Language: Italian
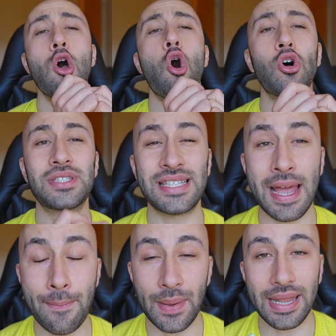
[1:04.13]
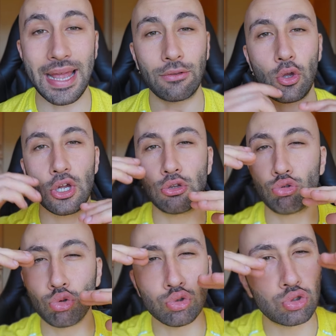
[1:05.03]
ho sempre detto che
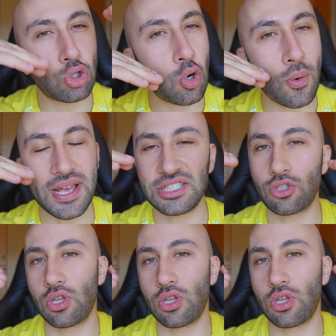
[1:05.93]
tutto questo